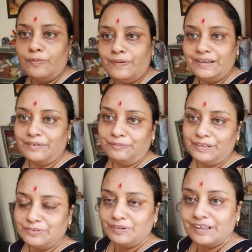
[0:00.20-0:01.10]
ওয়েলকাম
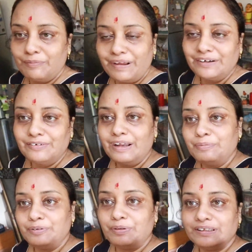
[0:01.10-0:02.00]
ফ্রেন্ডস ওয়েলকাম ব্যাক টু লাইফ
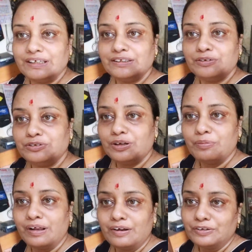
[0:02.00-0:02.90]
উইথ ভক্তি আশা করি সবাই
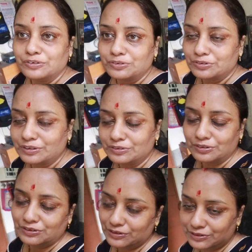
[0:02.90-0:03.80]
ভালো আছে সুস্থ
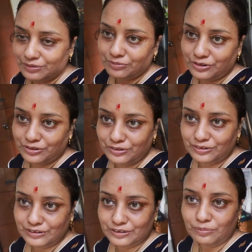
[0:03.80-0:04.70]
আছে সঙ্গে সঙ্গে মনে যত্ন
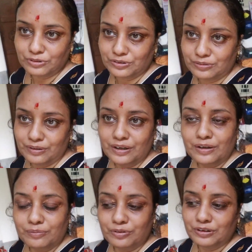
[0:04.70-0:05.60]
ইচ্ছা অবশ্যই
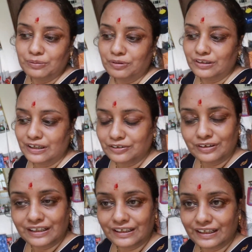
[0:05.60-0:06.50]
ভক্তি পথে আছো
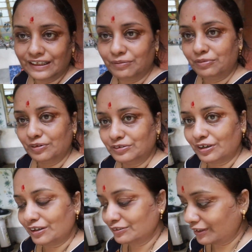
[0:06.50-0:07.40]
রাধে রাধে এভরিওয়ান
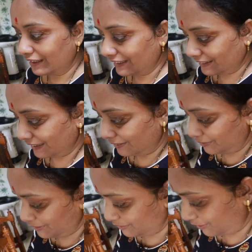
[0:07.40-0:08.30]
সকাল সকাল আজকে
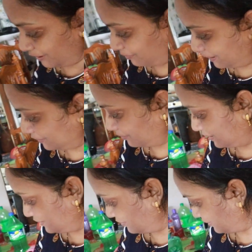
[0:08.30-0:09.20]
একাদশী সকালবেলায়
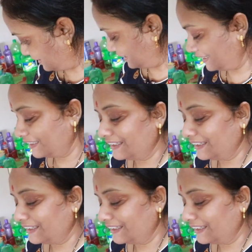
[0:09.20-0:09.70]
তোমাদের সঙ্গে